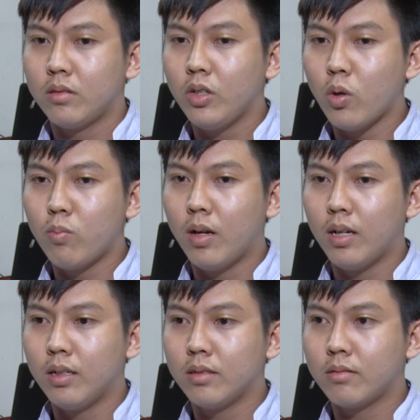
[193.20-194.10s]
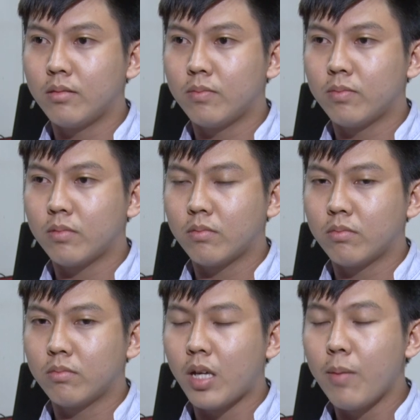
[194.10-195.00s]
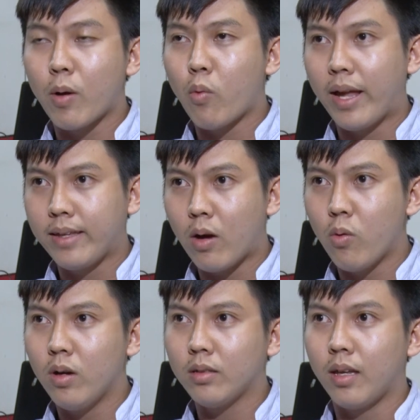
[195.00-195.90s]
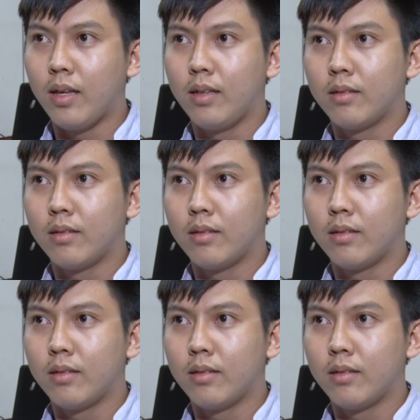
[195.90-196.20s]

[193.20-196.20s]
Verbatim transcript: nói chung ờ, khi mà quen nhau thì